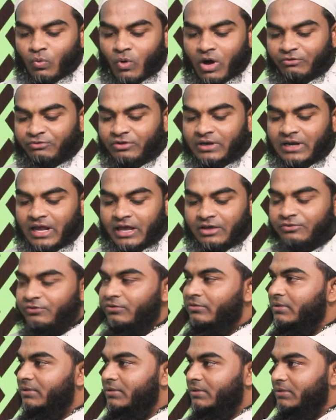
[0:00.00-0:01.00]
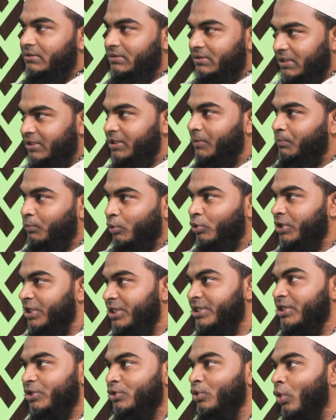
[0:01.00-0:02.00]
ওয়াফি লাইফ যে
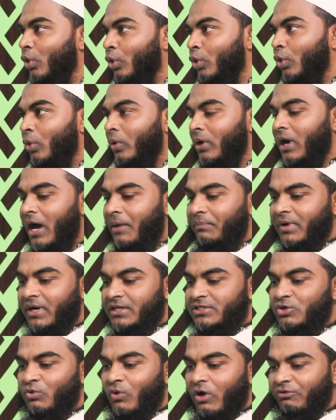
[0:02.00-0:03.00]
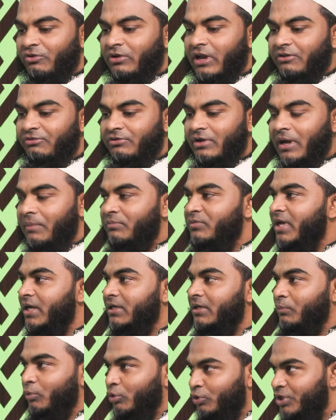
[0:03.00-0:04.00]
প্রতিষ্ঠিত হলো আপনারা যে ওয়াফি লাইফ নাম দিয়ে
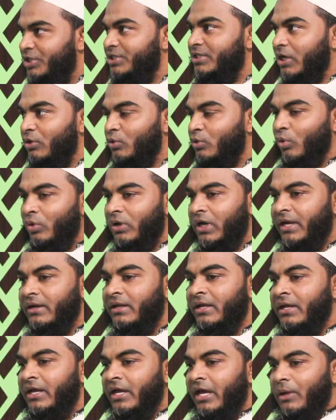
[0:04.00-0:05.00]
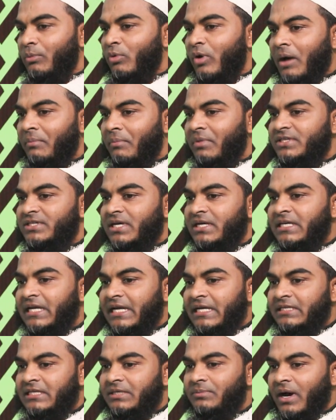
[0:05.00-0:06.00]
একটা প্রতিষ্ঠান করলেন এবং আমরা জানি
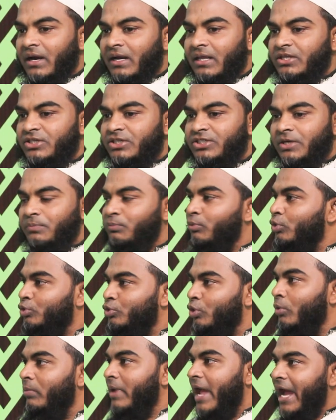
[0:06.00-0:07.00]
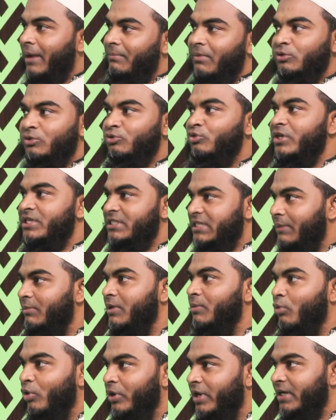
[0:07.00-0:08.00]
এটি বাংলাদেশে প্রথম একমাত্র
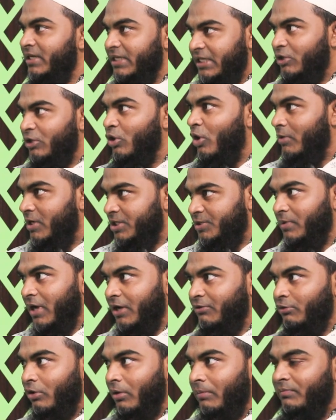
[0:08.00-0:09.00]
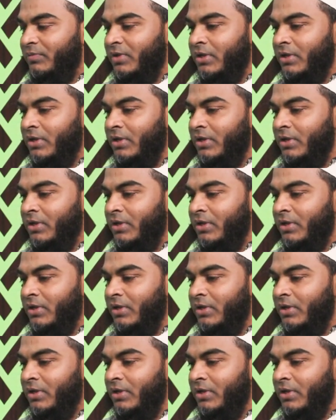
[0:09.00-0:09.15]
ইসলামী বইয়ের একটি ই কমার্স প্ল্যাটফর্ম